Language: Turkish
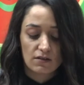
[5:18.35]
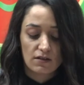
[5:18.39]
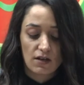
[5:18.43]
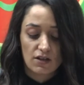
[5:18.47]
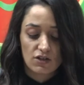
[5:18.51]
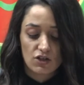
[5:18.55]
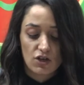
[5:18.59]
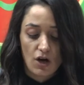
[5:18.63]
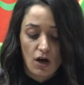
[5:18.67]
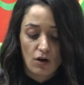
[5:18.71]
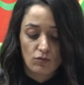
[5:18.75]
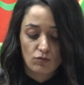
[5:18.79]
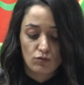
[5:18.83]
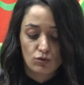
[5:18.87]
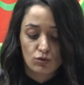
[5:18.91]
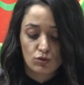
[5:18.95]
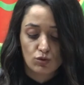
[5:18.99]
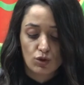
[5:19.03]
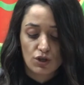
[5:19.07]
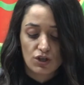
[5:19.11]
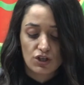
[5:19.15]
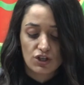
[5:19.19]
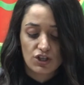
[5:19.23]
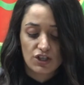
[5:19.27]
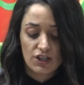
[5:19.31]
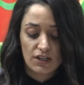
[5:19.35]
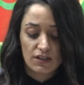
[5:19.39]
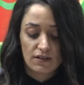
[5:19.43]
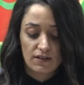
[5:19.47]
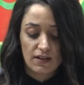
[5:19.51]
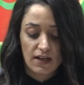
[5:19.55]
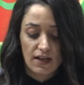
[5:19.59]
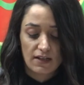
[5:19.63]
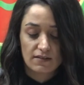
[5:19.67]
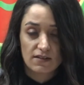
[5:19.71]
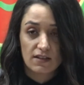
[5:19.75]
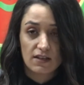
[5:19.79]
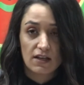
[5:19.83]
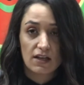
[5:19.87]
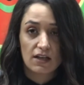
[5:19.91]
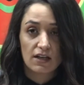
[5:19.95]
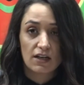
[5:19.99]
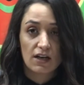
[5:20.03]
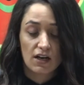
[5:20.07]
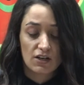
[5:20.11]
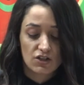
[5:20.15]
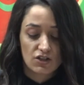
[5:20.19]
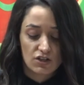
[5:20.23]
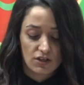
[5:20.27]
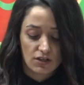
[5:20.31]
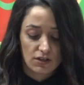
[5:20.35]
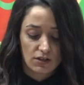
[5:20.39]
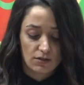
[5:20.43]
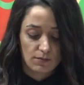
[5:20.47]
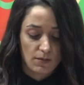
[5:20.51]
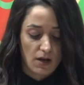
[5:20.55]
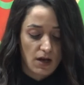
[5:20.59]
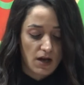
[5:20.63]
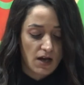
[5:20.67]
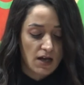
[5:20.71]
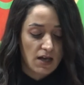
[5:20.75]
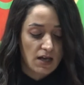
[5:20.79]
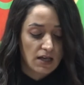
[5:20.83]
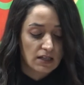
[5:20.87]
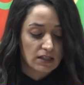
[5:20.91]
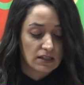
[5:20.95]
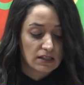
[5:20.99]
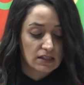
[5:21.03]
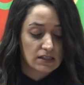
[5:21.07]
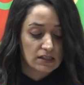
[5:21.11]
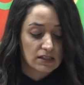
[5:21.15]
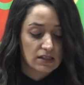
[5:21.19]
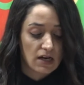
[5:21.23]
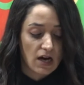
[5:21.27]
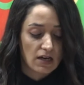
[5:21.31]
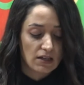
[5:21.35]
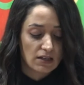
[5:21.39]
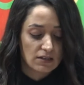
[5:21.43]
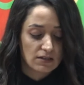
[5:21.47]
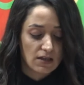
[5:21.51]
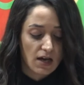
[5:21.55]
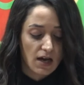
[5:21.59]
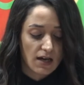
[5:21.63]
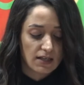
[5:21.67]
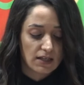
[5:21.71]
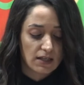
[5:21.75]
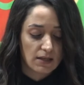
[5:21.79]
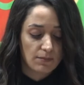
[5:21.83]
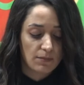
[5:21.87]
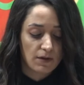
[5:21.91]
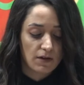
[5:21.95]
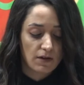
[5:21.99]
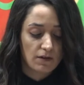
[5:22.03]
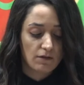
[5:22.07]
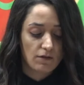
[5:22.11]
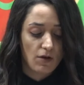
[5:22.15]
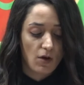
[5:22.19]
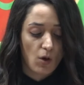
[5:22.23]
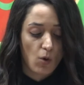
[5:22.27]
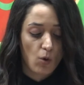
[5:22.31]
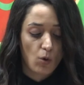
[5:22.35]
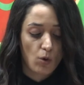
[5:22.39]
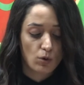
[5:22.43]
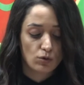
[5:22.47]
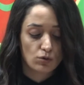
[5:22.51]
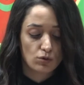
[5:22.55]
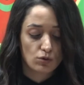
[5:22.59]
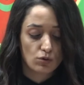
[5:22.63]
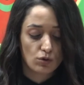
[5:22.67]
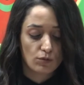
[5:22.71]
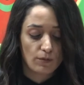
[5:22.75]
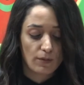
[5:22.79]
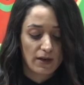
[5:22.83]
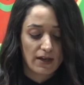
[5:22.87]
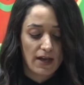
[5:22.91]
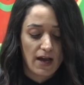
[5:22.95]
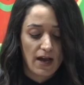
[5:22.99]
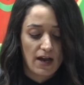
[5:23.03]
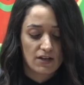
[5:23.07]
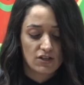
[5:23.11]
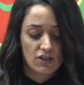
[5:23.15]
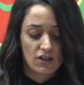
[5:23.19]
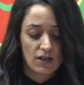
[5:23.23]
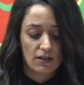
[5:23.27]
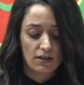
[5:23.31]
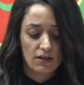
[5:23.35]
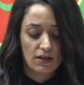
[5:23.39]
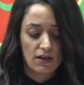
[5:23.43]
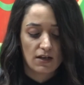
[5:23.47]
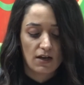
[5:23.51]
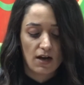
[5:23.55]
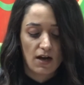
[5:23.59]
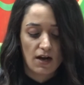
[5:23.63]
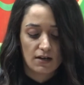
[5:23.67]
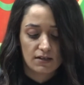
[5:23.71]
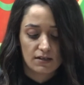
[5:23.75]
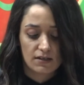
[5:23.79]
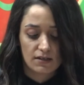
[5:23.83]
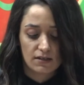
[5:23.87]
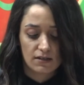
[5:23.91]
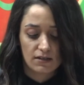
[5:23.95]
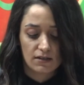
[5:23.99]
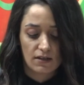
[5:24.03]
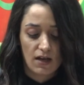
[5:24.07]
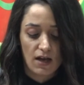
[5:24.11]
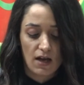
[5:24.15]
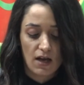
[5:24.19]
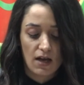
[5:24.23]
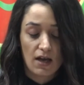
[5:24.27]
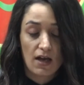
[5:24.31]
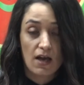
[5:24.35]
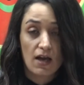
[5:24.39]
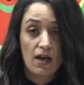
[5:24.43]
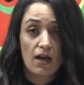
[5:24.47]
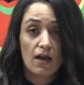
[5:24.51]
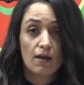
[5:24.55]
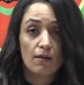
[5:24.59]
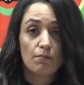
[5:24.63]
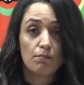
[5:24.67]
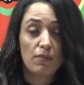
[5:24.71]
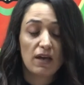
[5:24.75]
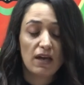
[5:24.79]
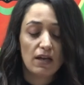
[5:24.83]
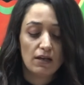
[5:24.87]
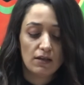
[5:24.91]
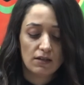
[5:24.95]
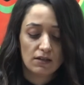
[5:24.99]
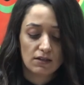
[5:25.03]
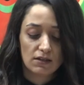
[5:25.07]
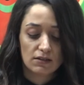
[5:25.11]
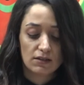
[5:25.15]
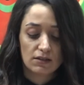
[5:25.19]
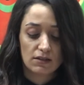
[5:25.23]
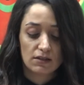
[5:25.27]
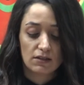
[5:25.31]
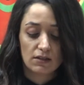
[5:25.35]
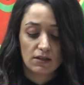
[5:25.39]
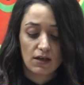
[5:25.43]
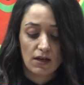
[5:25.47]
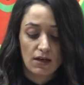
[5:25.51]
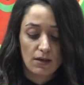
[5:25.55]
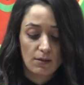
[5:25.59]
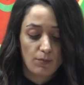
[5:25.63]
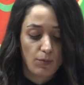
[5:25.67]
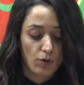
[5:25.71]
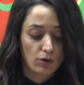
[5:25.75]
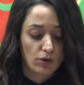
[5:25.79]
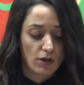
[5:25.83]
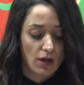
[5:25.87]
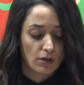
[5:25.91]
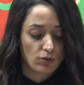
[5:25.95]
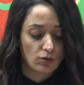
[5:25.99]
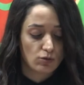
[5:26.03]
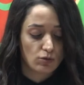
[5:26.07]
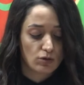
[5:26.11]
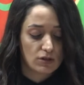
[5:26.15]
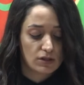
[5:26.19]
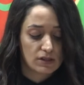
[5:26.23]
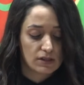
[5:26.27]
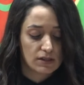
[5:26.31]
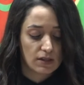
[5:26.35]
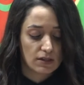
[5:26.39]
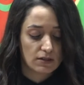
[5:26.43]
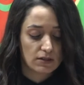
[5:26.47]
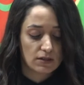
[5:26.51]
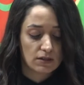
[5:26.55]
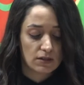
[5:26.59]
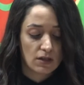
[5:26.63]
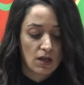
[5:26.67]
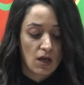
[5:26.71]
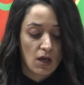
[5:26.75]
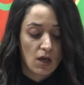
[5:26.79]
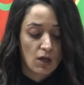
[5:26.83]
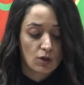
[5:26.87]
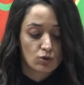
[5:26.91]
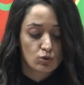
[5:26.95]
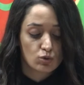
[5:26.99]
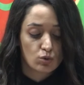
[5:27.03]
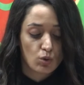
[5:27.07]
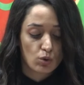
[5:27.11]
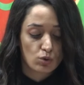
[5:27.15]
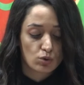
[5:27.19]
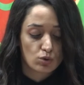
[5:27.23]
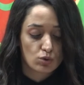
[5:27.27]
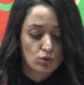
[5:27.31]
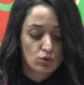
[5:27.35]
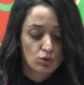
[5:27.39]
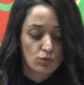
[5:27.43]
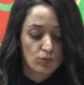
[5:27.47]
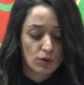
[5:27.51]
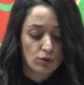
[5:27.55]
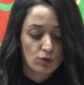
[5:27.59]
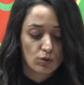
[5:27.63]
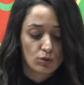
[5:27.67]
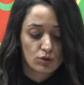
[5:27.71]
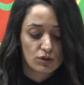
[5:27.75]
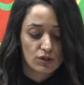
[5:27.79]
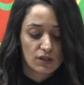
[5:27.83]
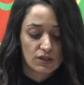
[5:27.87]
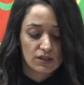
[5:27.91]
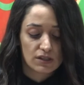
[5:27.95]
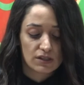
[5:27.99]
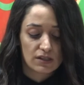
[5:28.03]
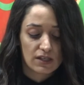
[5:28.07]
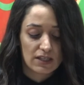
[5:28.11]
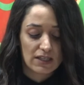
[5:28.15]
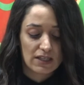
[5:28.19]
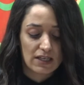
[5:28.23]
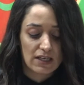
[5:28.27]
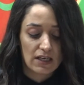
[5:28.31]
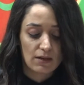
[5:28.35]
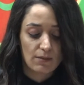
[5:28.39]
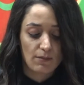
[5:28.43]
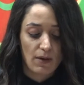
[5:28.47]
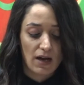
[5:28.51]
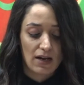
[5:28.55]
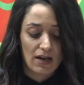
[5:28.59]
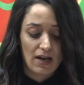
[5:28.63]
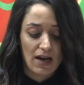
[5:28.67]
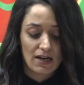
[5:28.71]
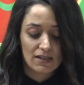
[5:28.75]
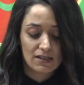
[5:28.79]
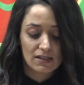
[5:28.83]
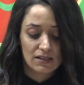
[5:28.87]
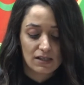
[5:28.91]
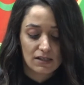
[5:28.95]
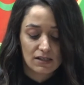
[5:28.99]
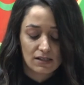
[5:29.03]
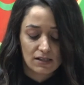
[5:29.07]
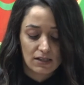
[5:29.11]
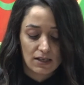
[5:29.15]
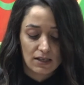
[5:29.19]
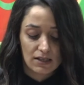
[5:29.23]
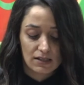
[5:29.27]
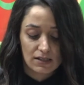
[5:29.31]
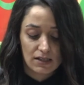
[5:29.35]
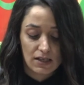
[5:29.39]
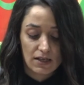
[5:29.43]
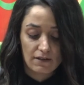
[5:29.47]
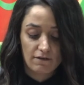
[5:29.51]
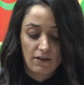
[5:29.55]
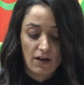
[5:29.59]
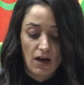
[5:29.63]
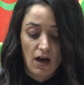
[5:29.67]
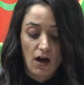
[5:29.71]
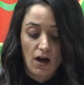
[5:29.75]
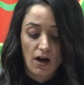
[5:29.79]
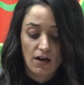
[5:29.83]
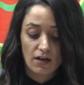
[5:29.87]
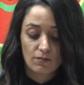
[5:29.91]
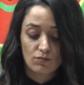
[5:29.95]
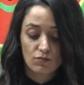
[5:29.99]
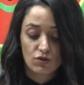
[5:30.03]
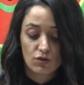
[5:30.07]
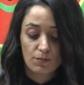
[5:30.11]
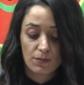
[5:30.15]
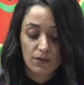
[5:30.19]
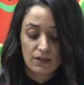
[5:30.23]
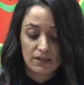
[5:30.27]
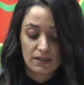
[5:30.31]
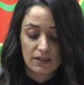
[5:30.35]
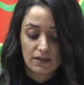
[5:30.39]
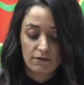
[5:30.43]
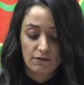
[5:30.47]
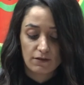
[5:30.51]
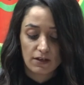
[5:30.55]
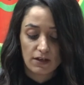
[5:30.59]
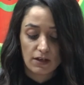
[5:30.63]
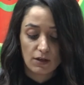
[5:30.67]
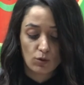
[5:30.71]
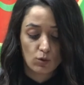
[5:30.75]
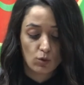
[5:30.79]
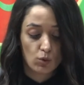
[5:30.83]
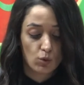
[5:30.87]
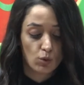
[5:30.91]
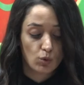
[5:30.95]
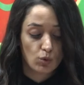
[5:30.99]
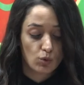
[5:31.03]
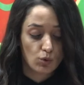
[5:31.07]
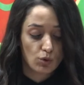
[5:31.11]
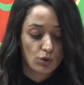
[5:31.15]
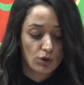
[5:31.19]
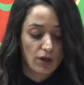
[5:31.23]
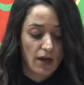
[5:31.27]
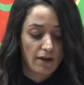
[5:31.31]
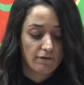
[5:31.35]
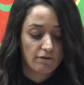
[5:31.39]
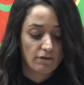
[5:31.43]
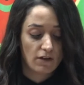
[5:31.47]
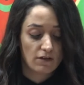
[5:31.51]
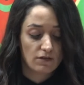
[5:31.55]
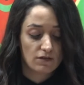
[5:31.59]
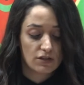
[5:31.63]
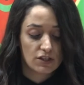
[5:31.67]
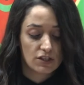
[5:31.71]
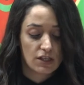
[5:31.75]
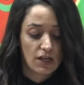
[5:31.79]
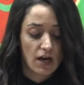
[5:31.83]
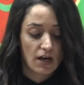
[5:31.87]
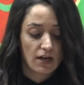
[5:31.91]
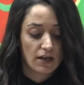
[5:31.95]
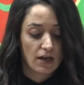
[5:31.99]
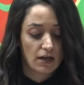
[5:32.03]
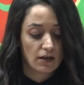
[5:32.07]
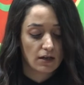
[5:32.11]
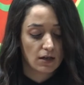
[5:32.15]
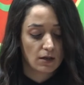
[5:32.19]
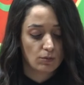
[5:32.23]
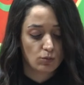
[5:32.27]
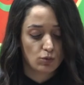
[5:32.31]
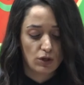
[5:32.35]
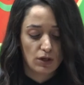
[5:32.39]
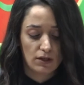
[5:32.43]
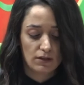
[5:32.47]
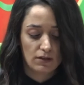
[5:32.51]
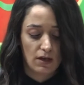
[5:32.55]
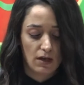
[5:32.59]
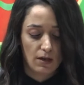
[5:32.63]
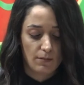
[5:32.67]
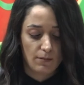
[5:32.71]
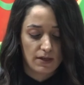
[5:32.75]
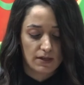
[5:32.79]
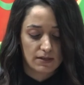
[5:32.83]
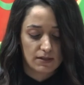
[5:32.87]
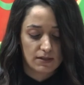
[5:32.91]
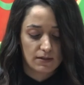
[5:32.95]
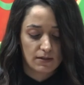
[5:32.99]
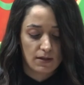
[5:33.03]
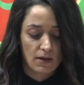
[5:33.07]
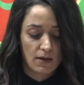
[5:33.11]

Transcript: tecavüz, şiddet, kaçırılma, ısrarlı takip ve öldürülme gerçekliği karşısında bir yıldır kayıp olan Gülistan'ın soruşturma dosyasındaki ihmaller silsilesi ve ayrımcı pasiflik hukuken ve vicdanen kabul edilemez.